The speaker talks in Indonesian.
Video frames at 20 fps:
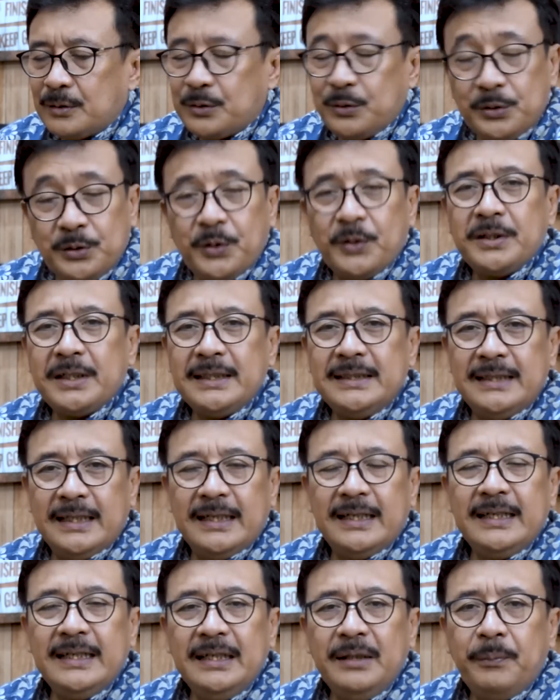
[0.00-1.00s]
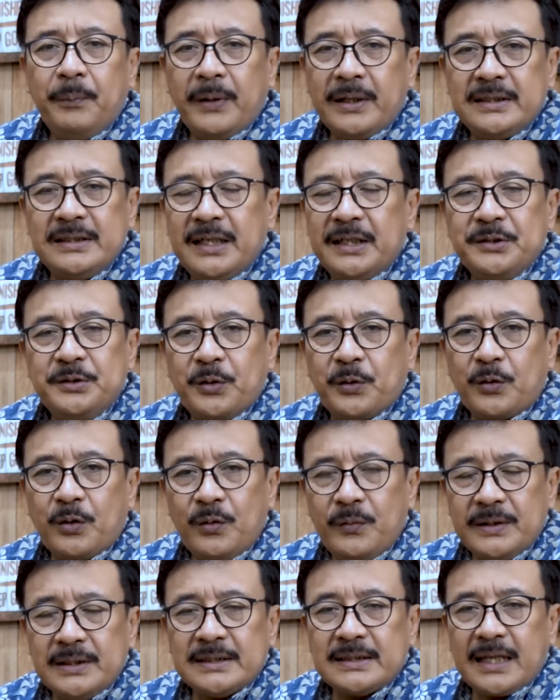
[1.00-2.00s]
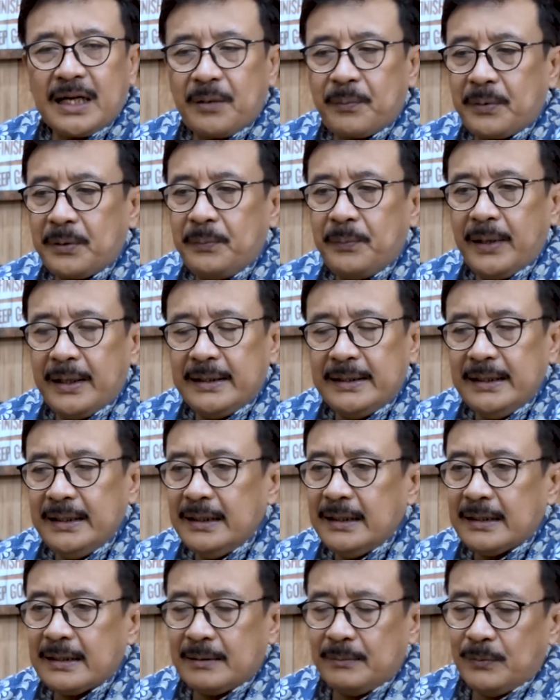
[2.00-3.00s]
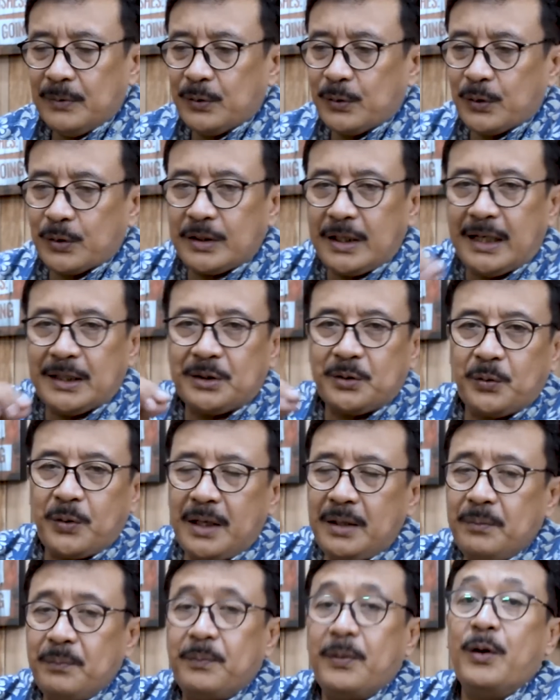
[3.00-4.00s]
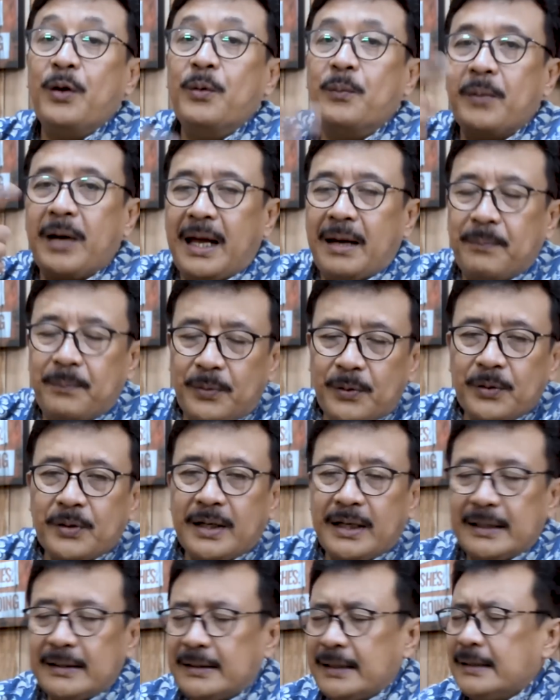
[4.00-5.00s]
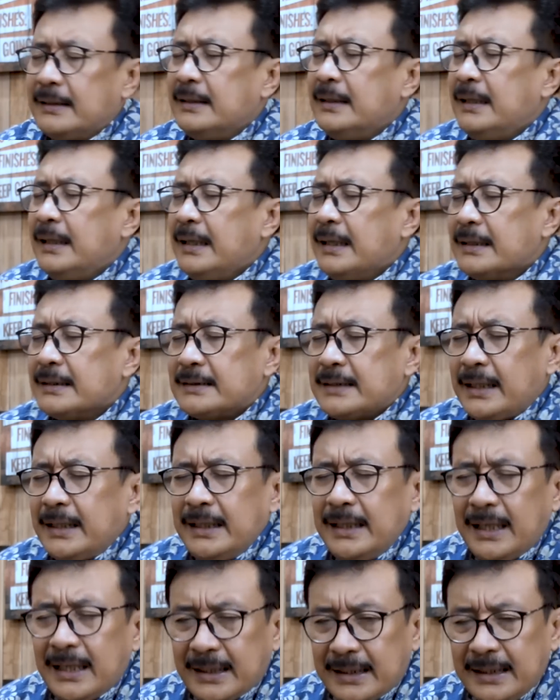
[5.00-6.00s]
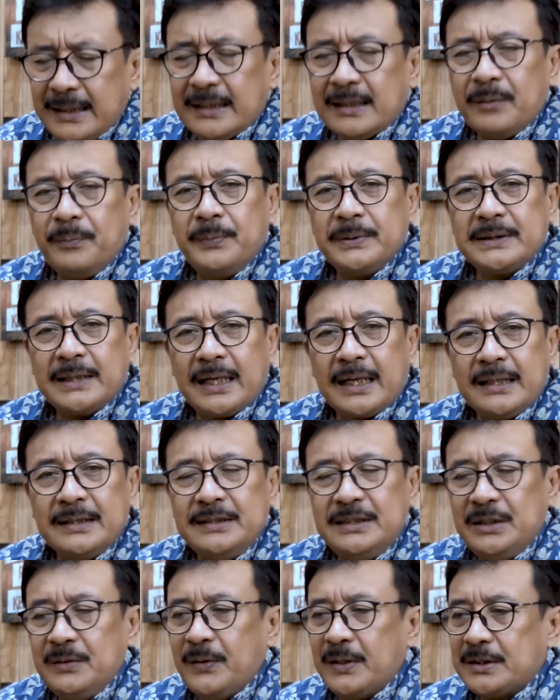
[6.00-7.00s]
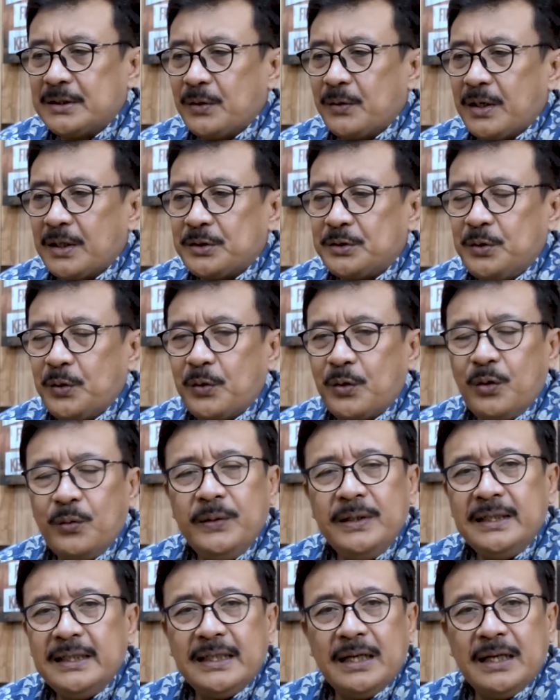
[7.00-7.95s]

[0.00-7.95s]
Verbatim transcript: jujur saja ini Presiden Jokowi secara pribadi menurut aturan belum melaporkan dan saya yakin kebesaran jiwa seorang Jokowi